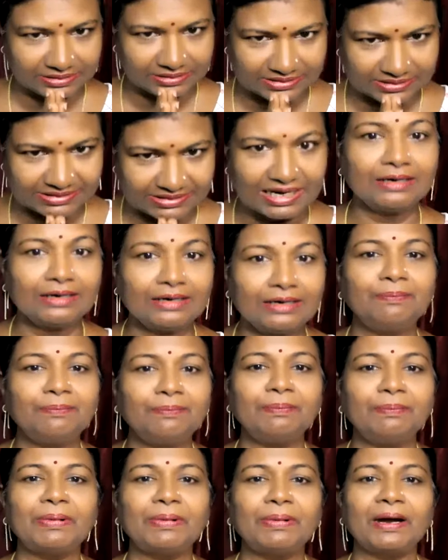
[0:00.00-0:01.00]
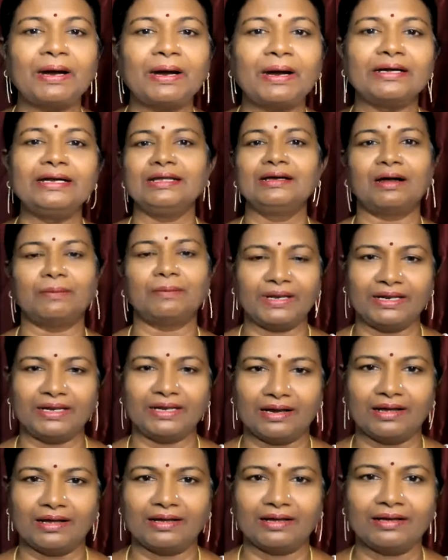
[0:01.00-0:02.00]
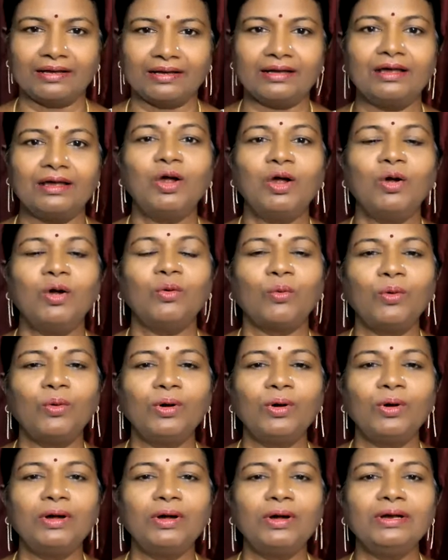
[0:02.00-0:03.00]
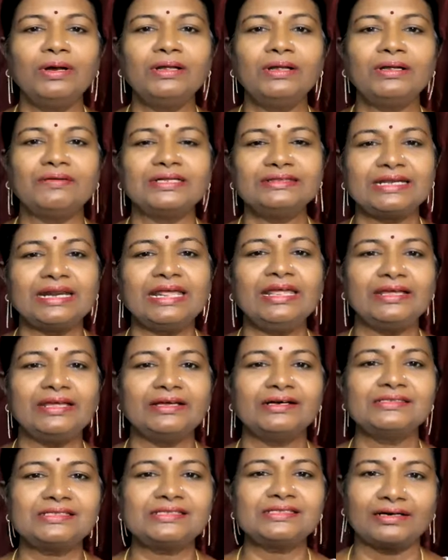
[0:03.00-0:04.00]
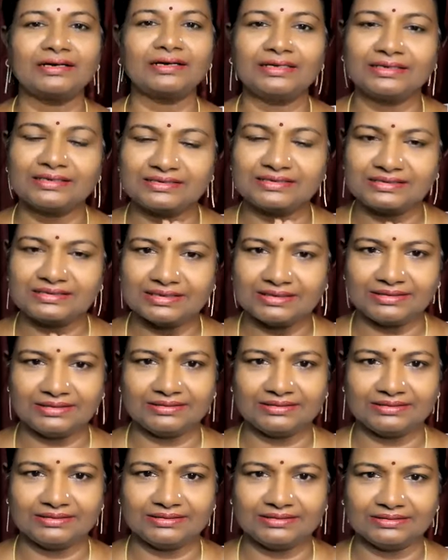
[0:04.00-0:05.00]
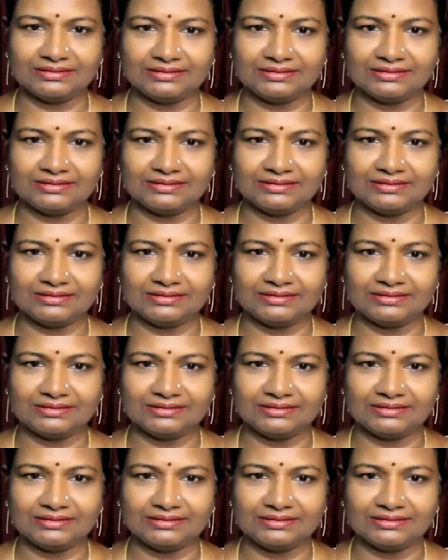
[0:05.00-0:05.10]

ஸ்டார்ட் பண்ணிட்டீங்க அப்படின்னா உங்களுக்கு வந்து த்ரீ இயர்ஸ் ஆர்டிகிள்ஸ் இருக்கு